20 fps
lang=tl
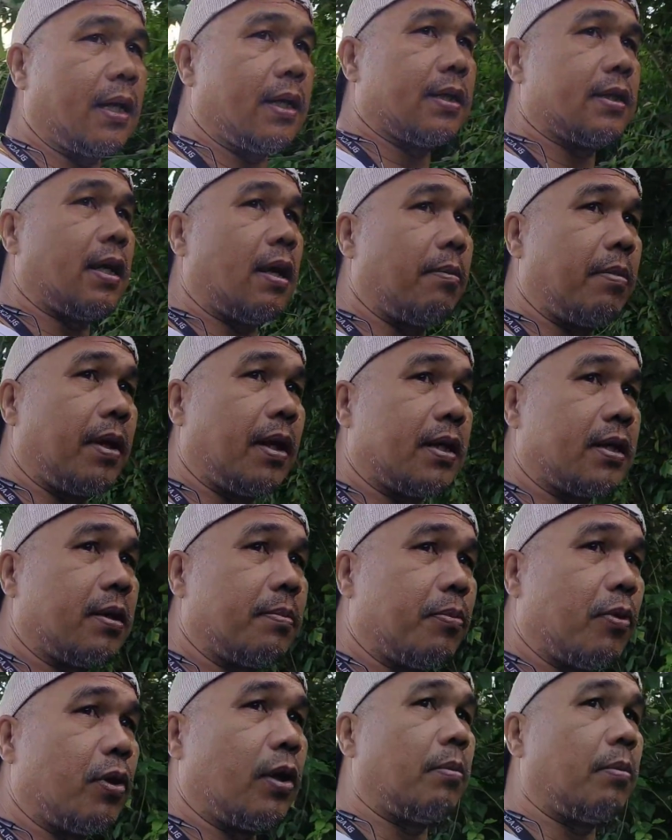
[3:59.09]
Ay sabi
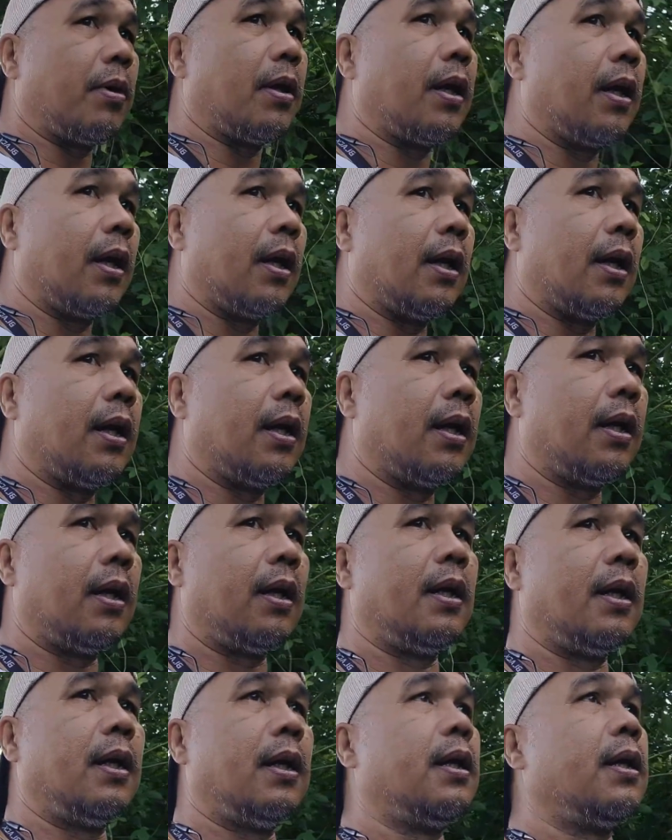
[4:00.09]
kasi ng mga
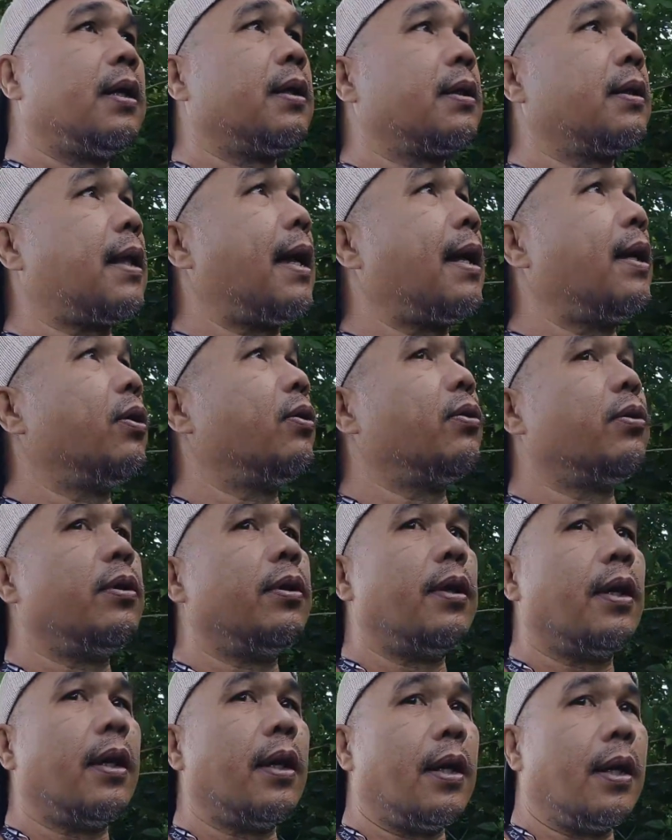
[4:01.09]
tanod
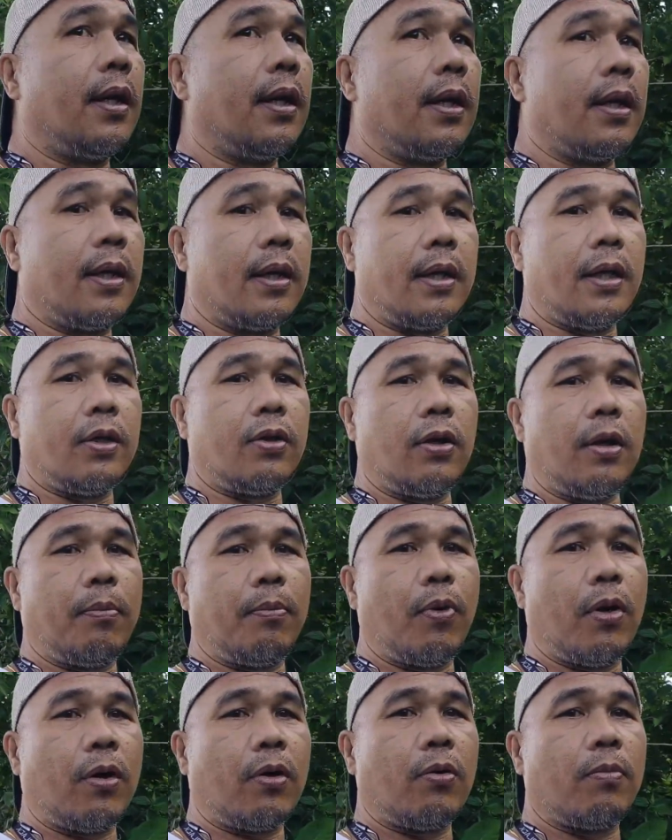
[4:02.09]
na dito
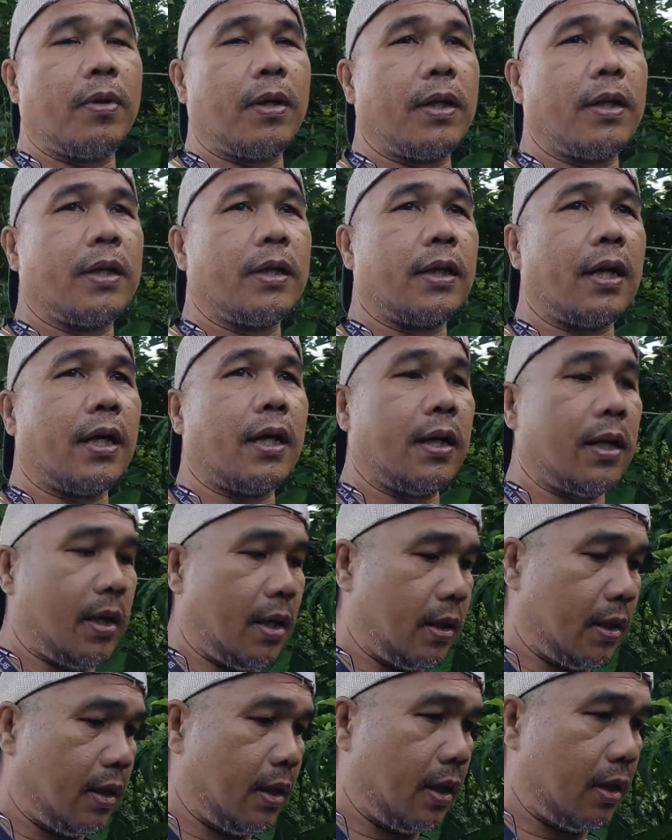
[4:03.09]
lang po ako maghintay.
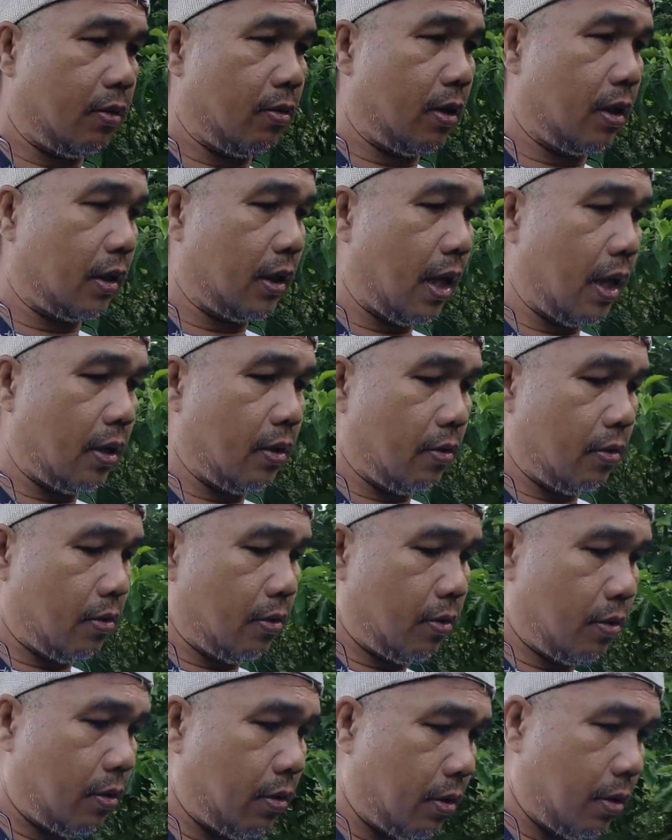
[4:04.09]
At dito lang
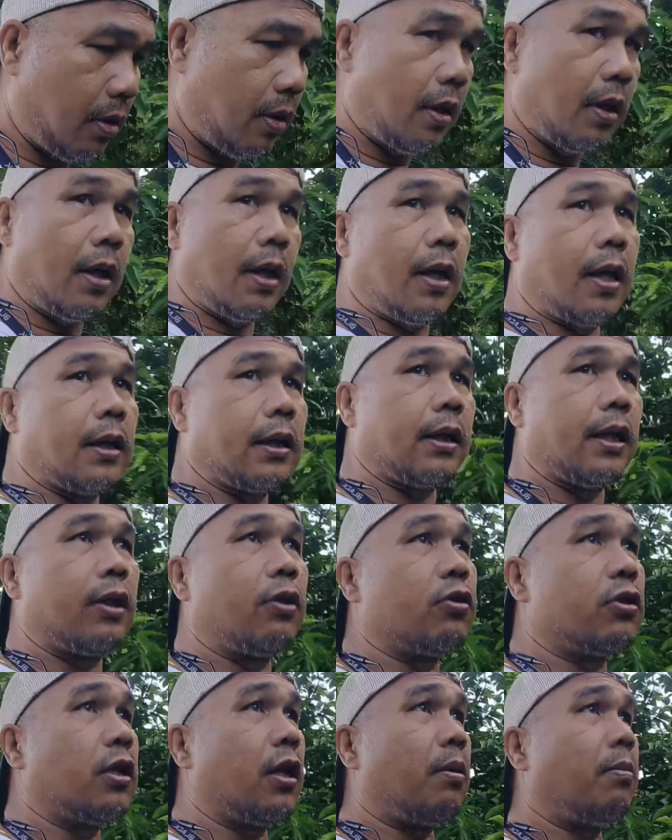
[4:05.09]
tayo. At
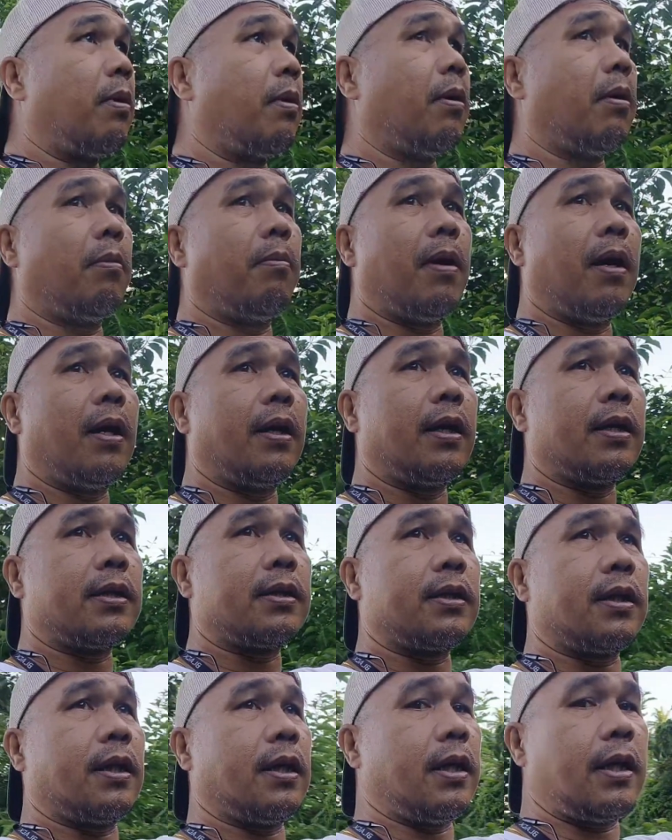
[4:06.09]
dito sila bababa na
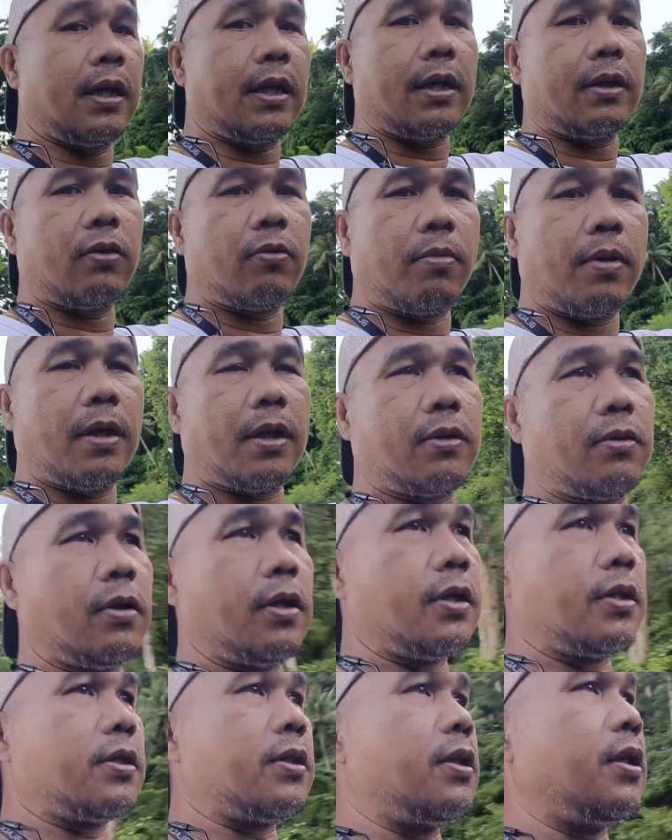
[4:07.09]
area na to mga
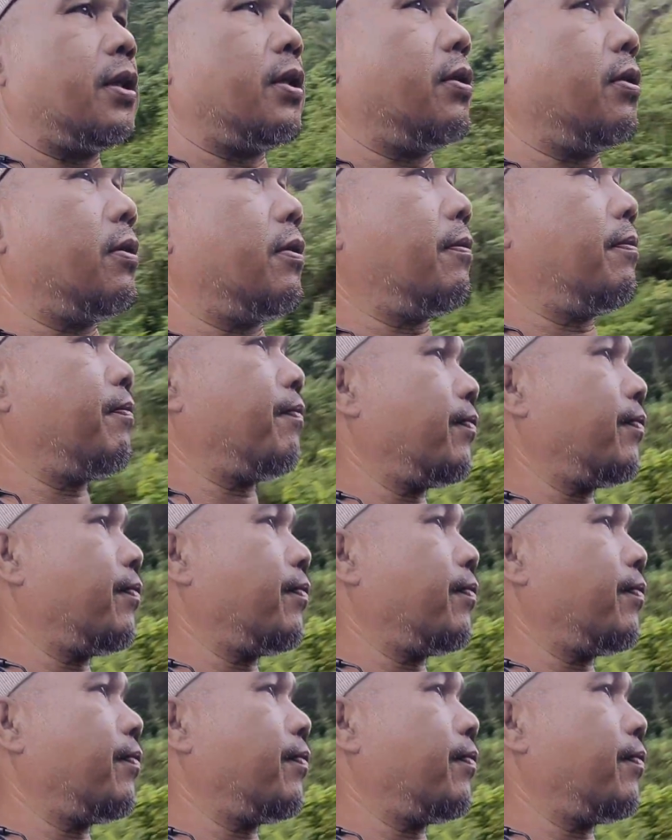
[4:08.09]
katulits dito.